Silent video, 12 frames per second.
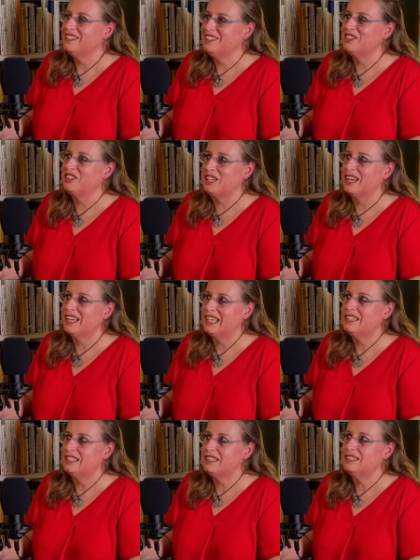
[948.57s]
Dice, ya,
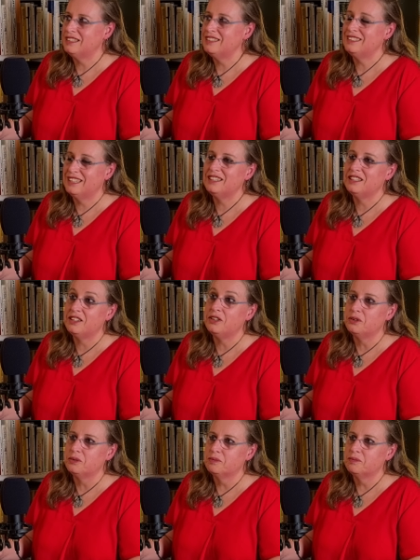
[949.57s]
ya te
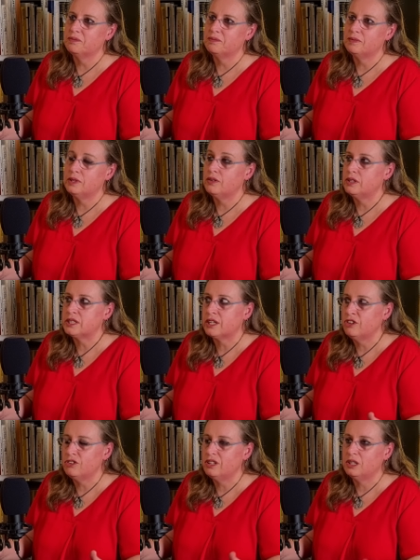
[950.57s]
digo. Dice, es que
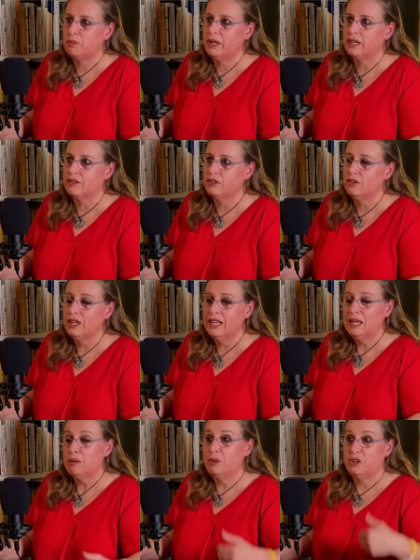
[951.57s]
no tiene explicación.
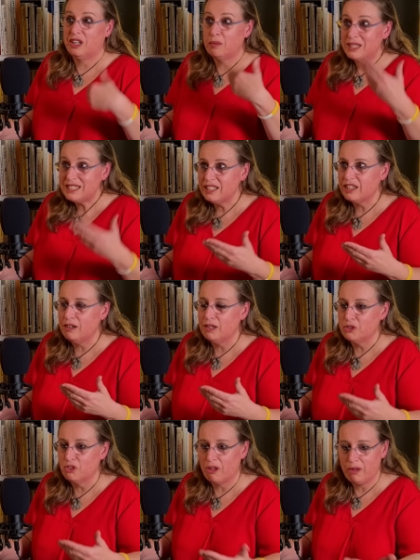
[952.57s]
Pero es que más
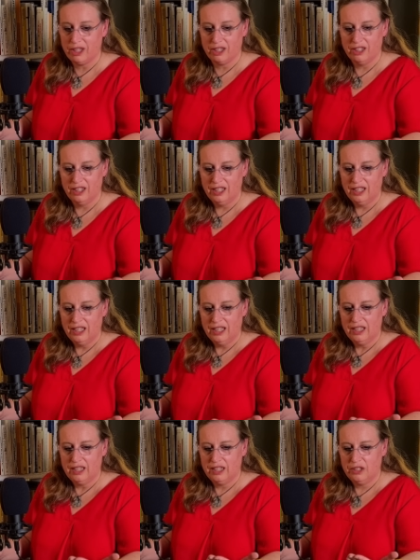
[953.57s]
increíble todavía.
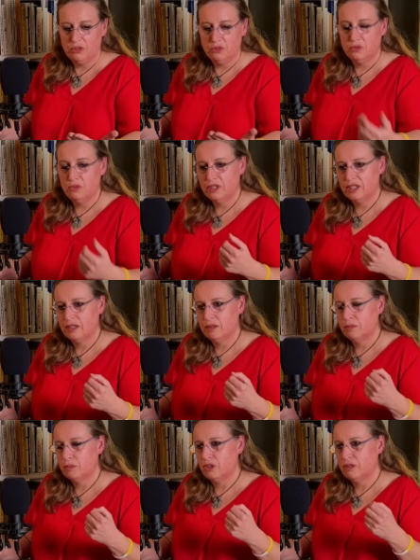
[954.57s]
Hay
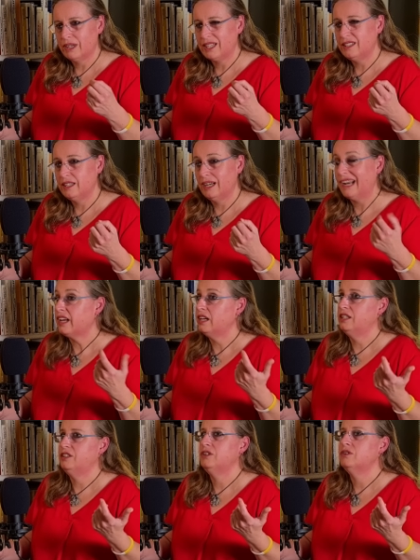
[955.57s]
un problema que tiene el
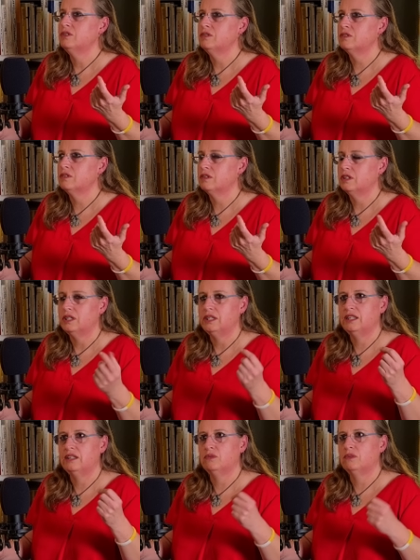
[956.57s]
genético
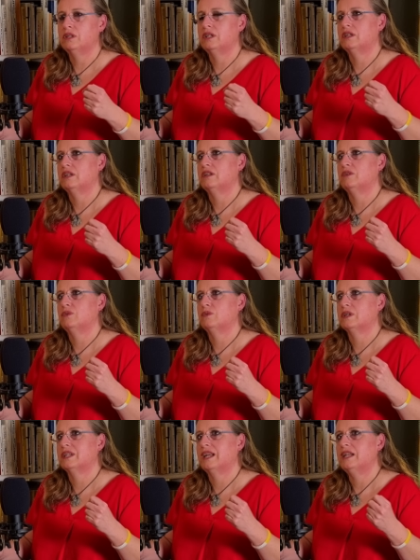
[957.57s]
y en
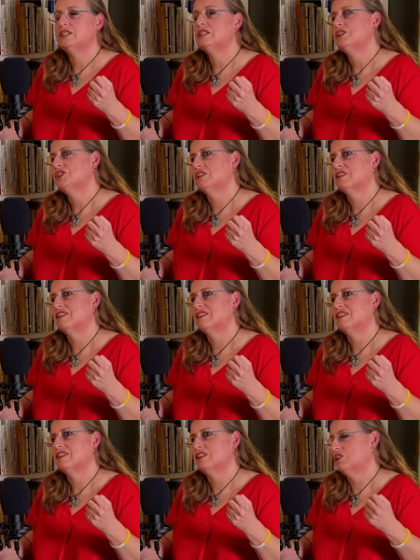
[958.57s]
un análisis
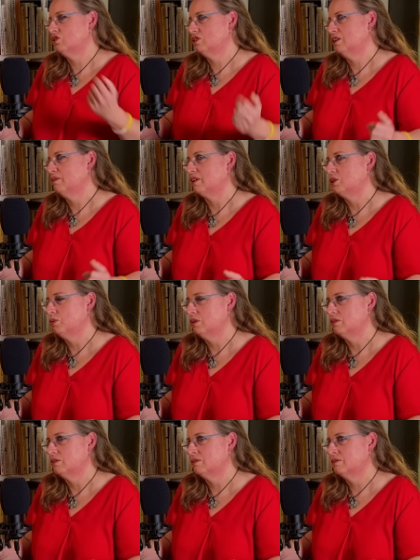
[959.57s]
eso estaba resuelto.